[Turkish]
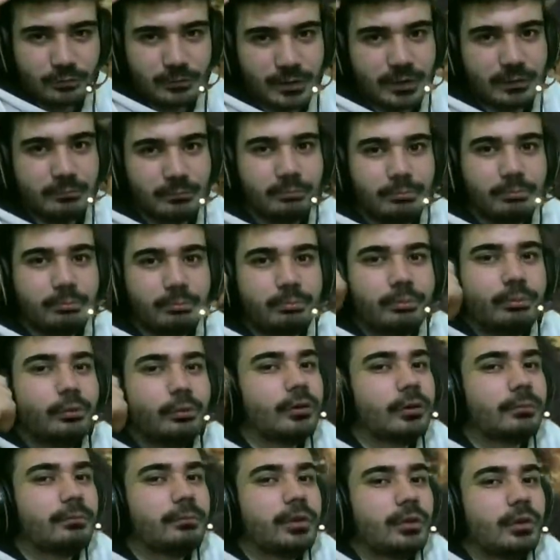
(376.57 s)
Hani
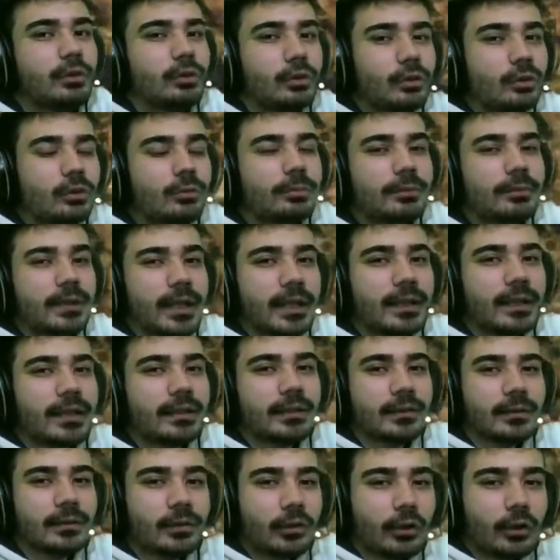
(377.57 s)
büyük bir YouTube
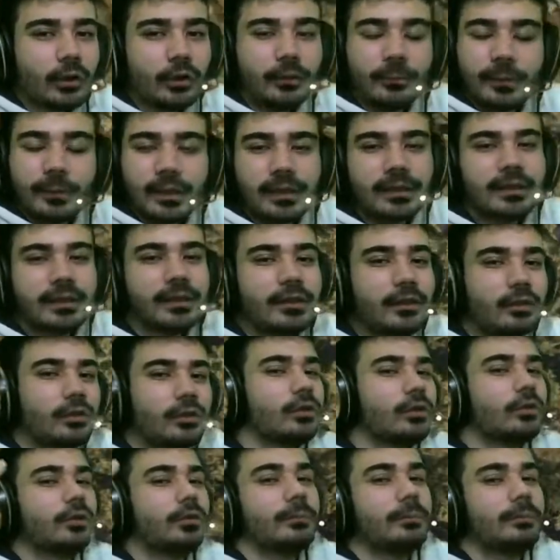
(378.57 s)
kanalı olmak
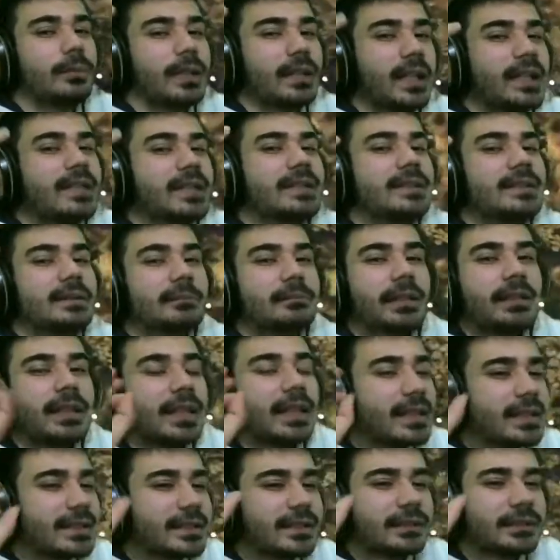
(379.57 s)
istiyorum birazcık böyle
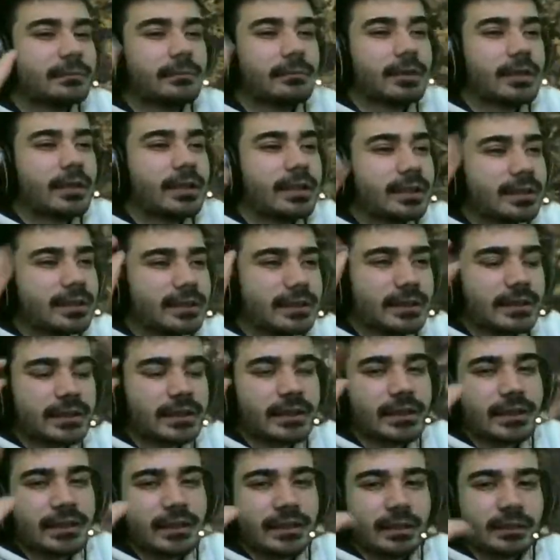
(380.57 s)
azıcık böyle azıcık
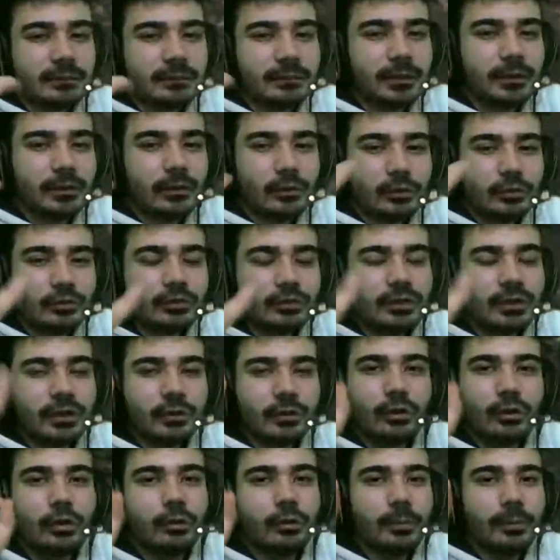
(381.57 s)
böyle ucundan
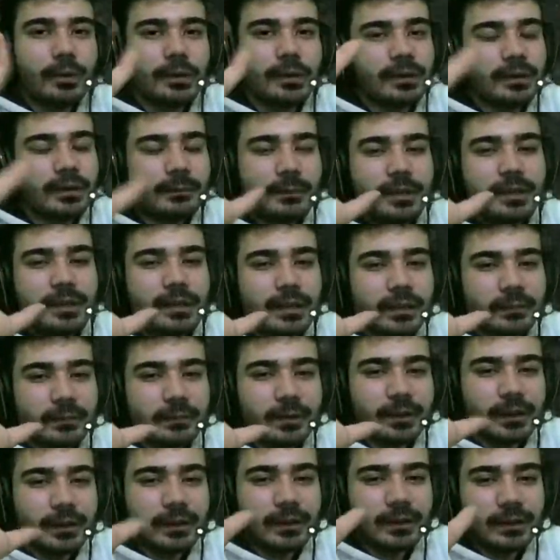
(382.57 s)
koparsam yeter
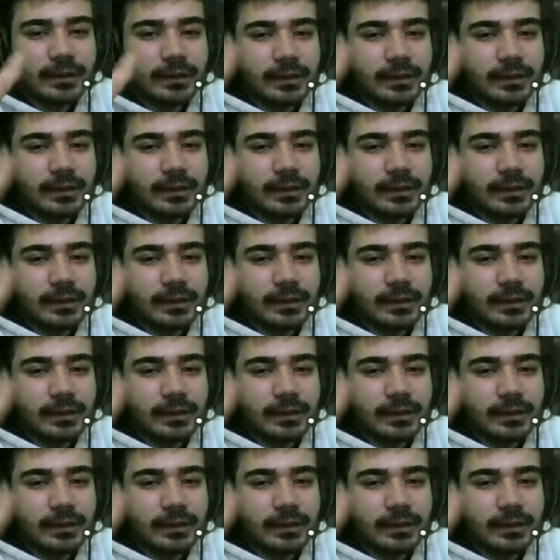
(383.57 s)
bana.